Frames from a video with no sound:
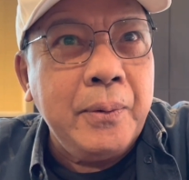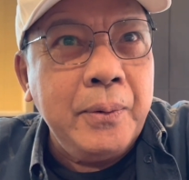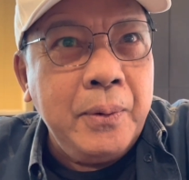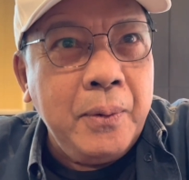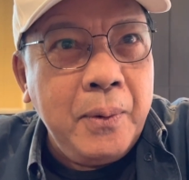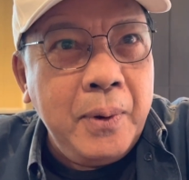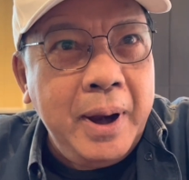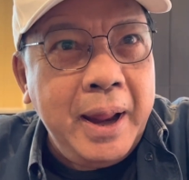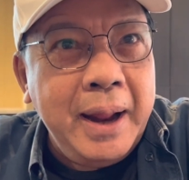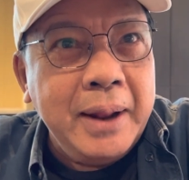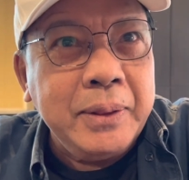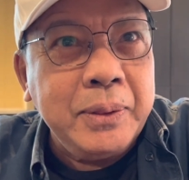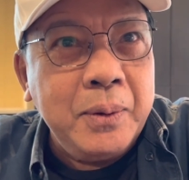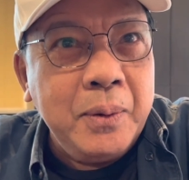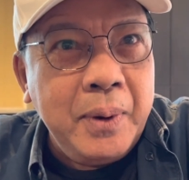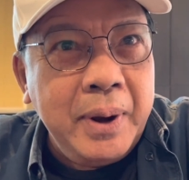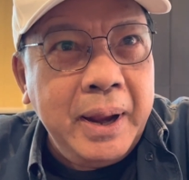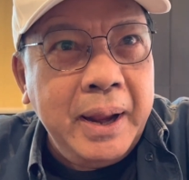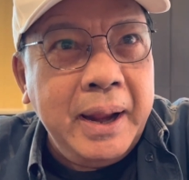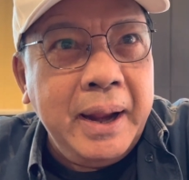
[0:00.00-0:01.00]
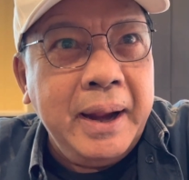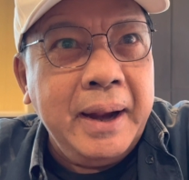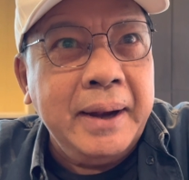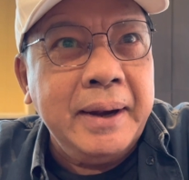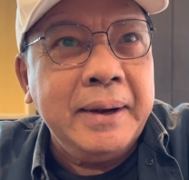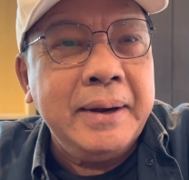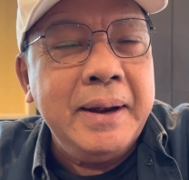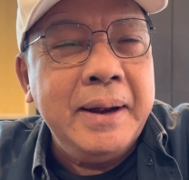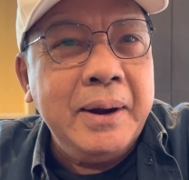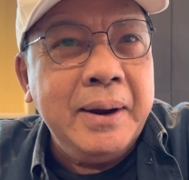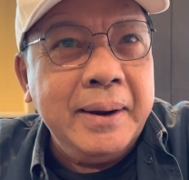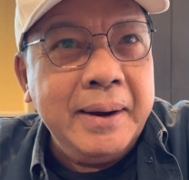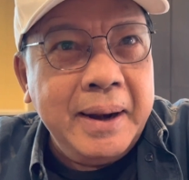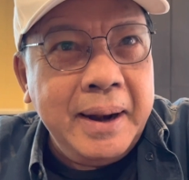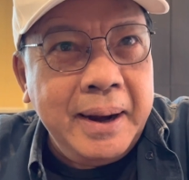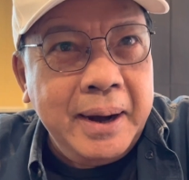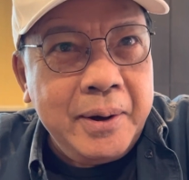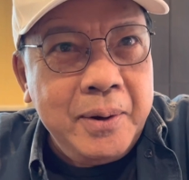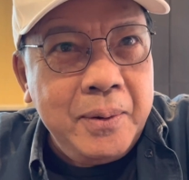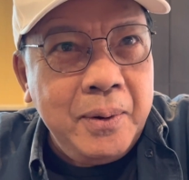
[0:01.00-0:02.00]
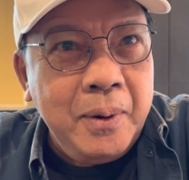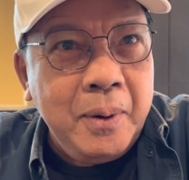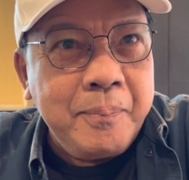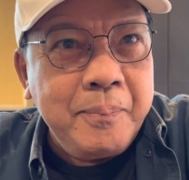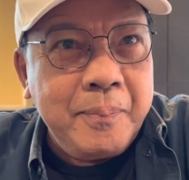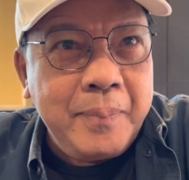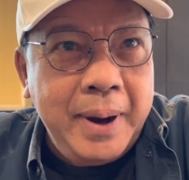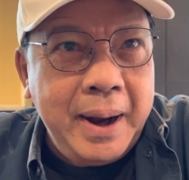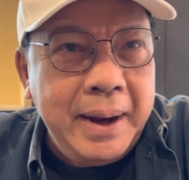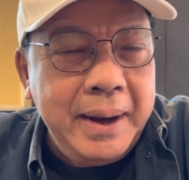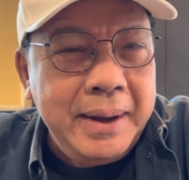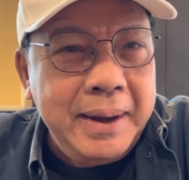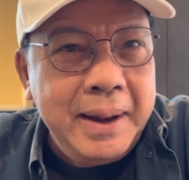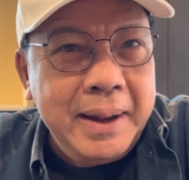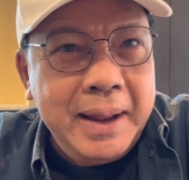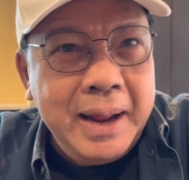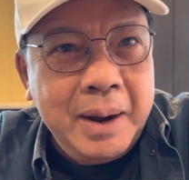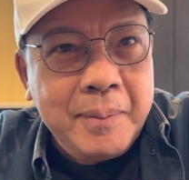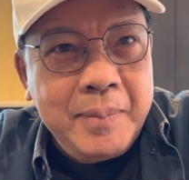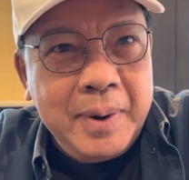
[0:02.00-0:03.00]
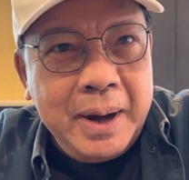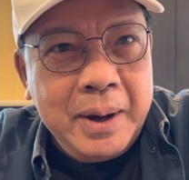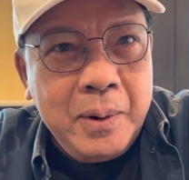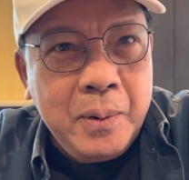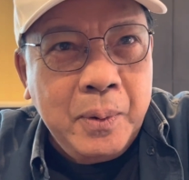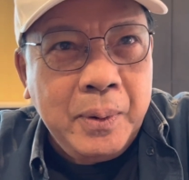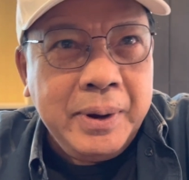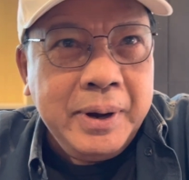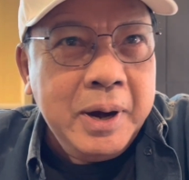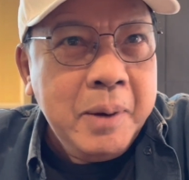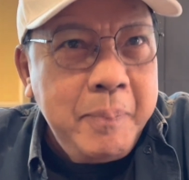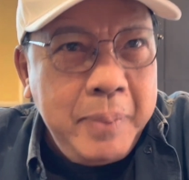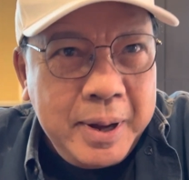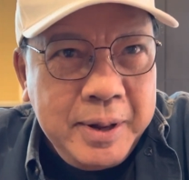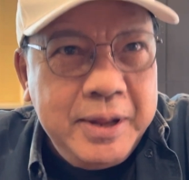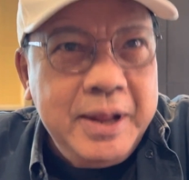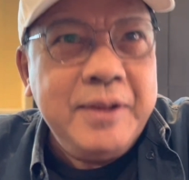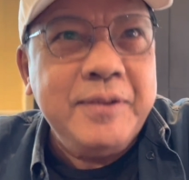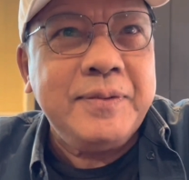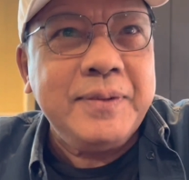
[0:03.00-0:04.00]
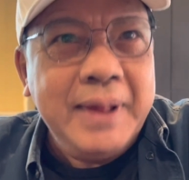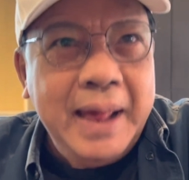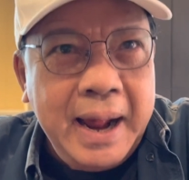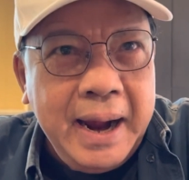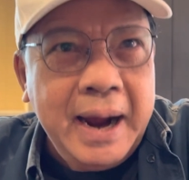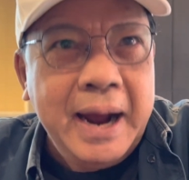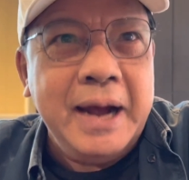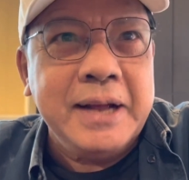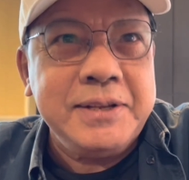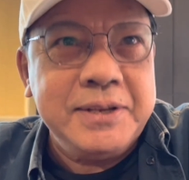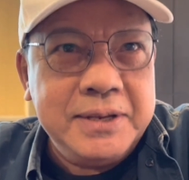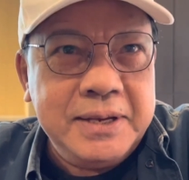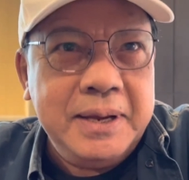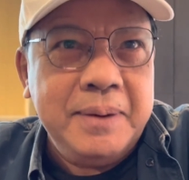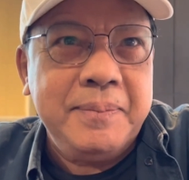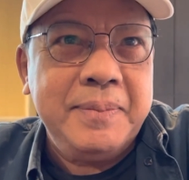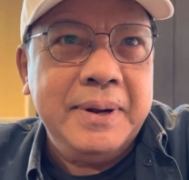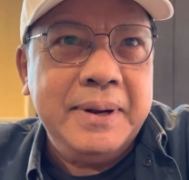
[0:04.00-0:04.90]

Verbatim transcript: ดูแลตัวเองนะหลบภัยในยามไออุ่น หรือเป็นที่สร้างอาชีพ